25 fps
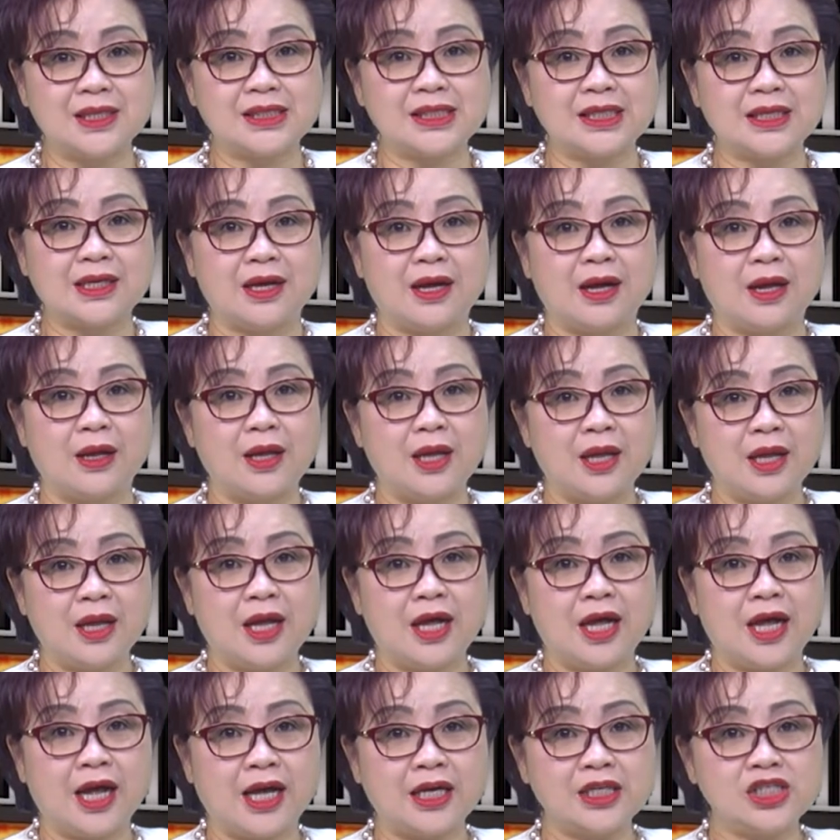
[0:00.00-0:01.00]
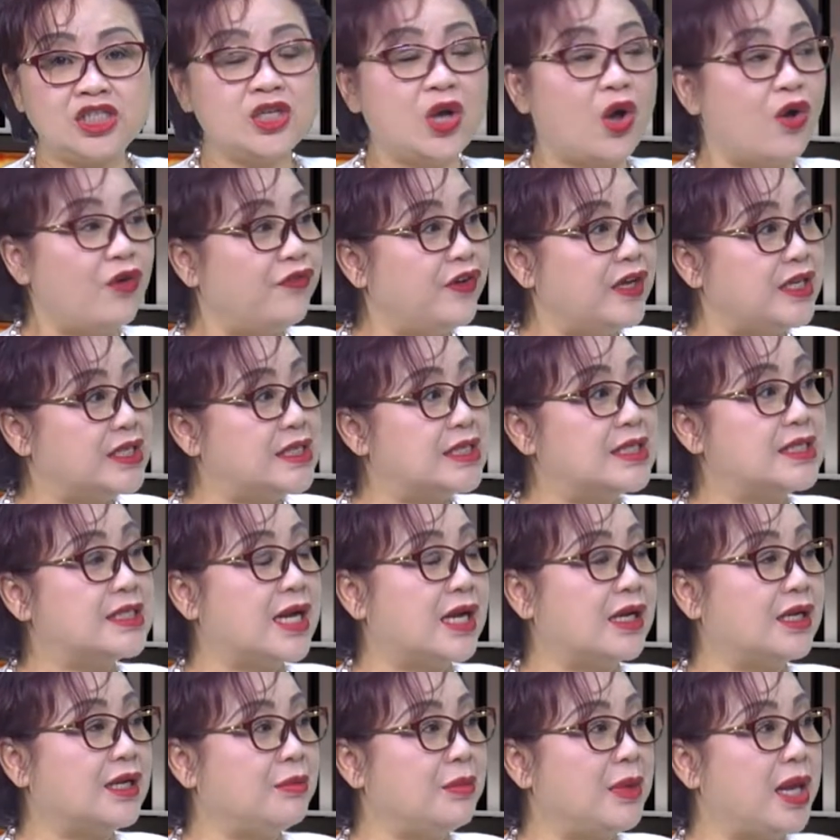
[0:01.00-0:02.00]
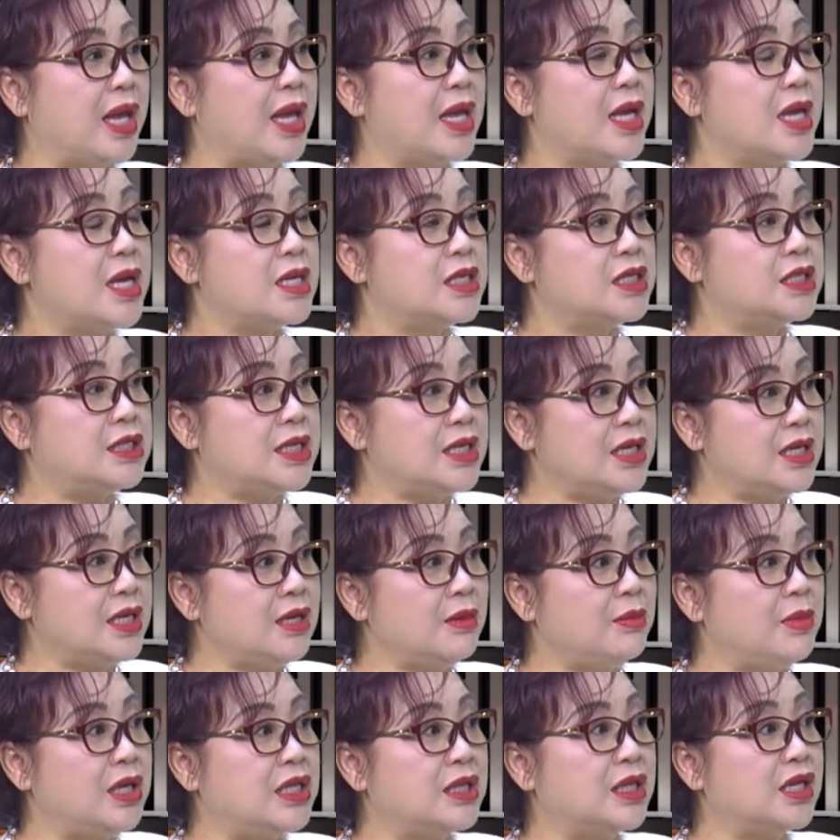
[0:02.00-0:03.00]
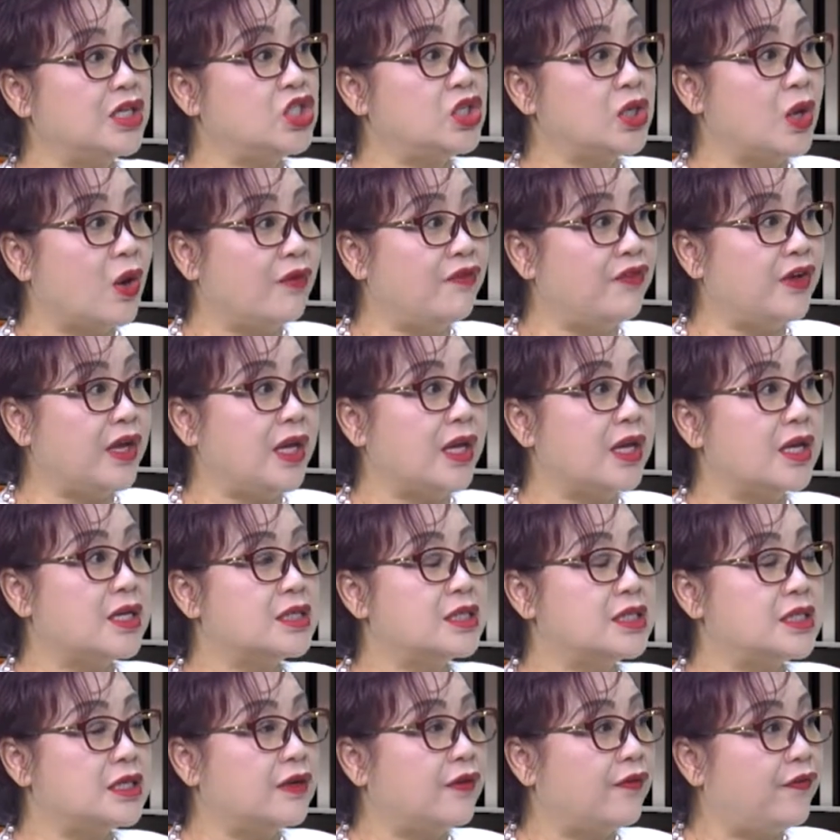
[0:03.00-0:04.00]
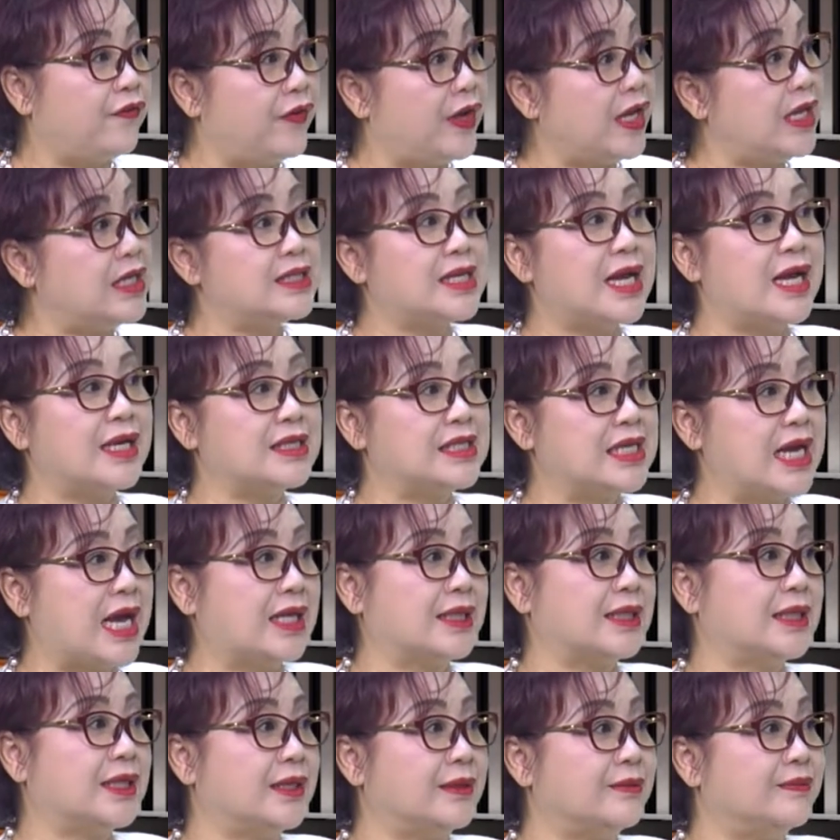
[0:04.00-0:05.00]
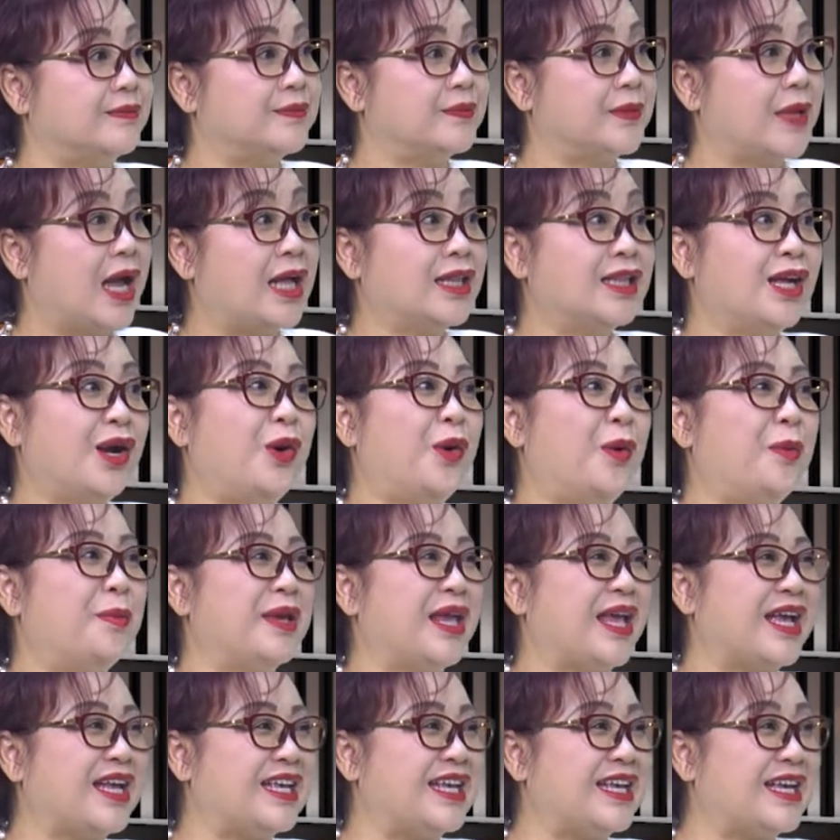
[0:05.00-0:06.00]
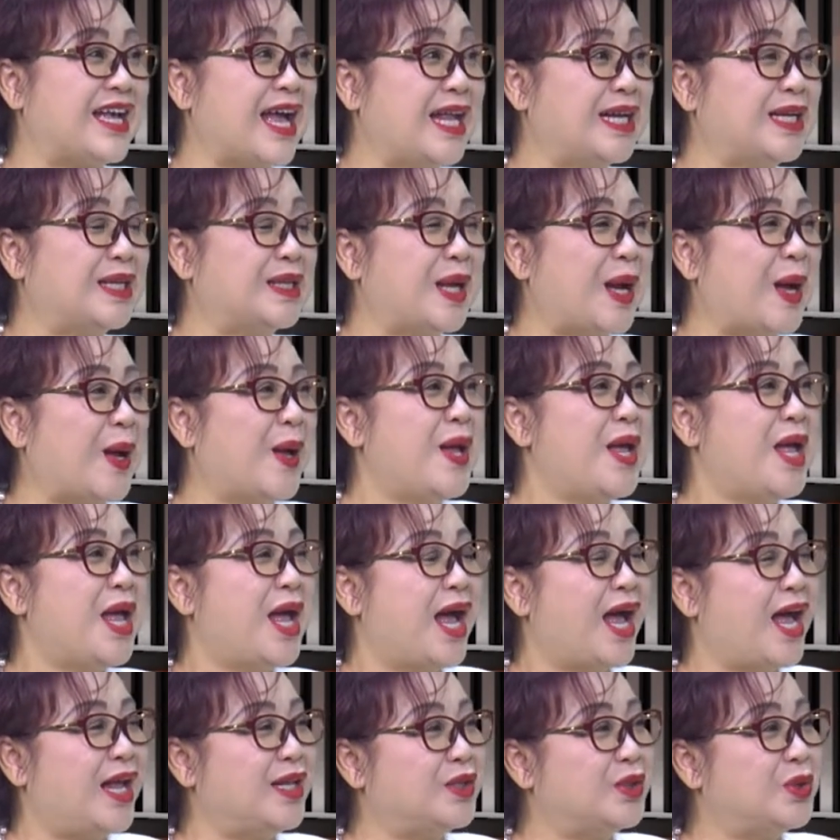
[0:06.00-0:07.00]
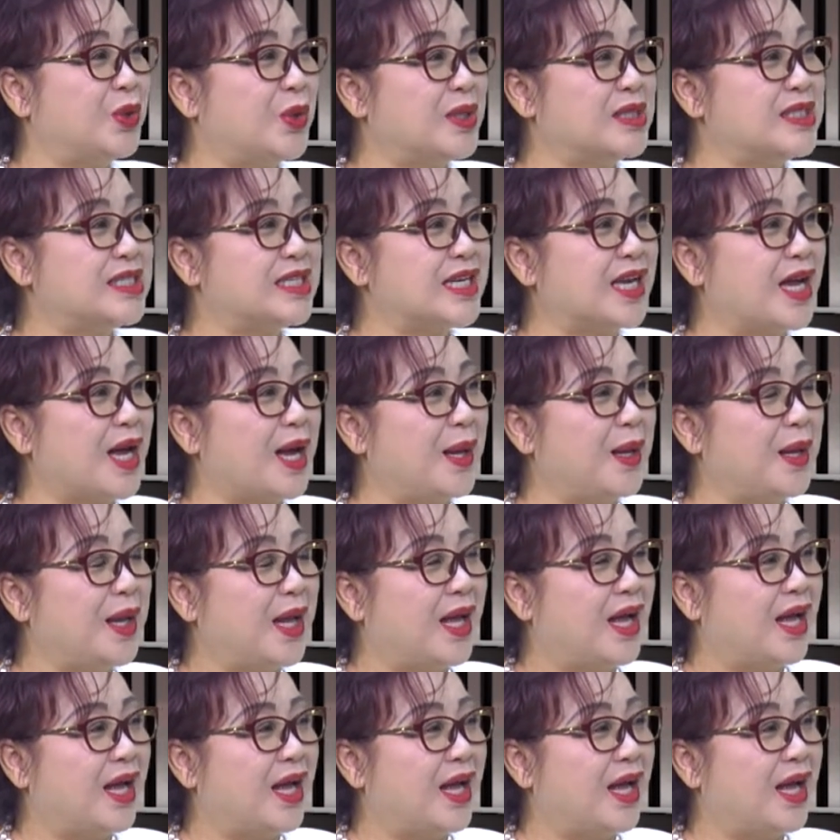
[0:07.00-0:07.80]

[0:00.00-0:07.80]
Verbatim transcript: 这个呃消费市场里面，新移民的消费是非常强的。嗯，啊，当然我们也可以看得到很多这个。